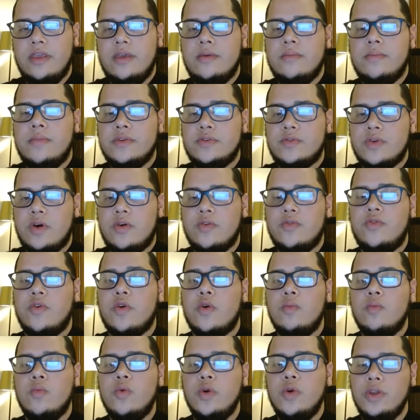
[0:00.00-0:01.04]
Pessoal, foram
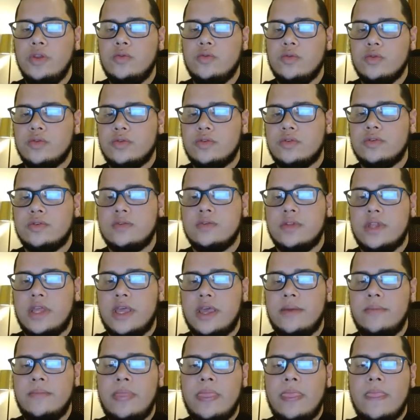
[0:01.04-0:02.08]
muitos,
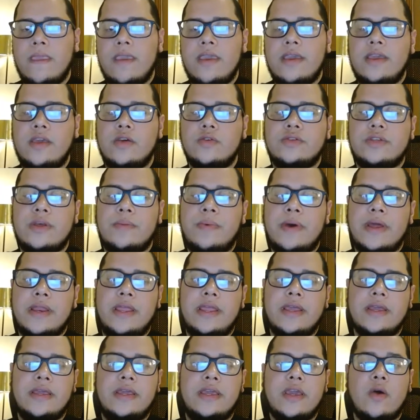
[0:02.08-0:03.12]
né? E eu separei
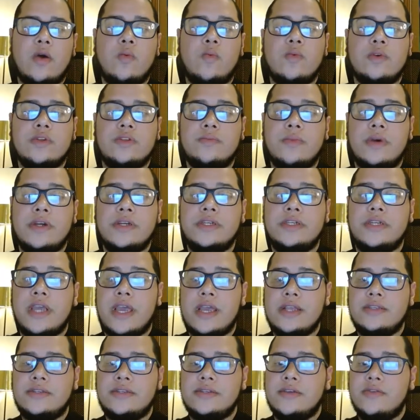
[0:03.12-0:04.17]
aqui algumas
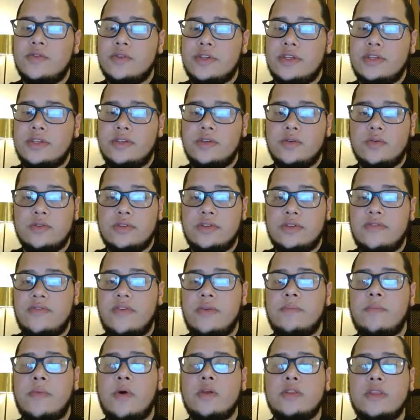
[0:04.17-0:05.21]
manchetes que vocês,
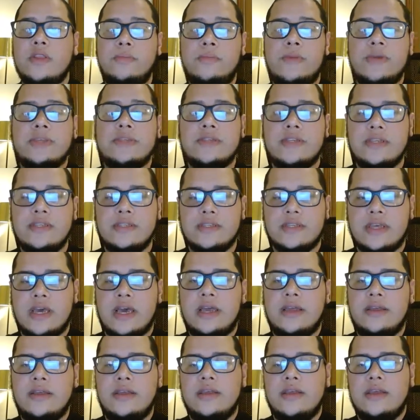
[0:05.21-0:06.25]
inclusive, podem
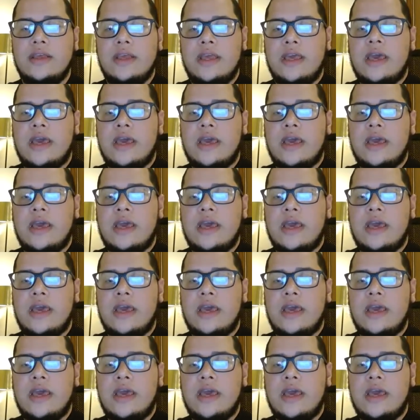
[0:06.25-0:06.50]
pesquisar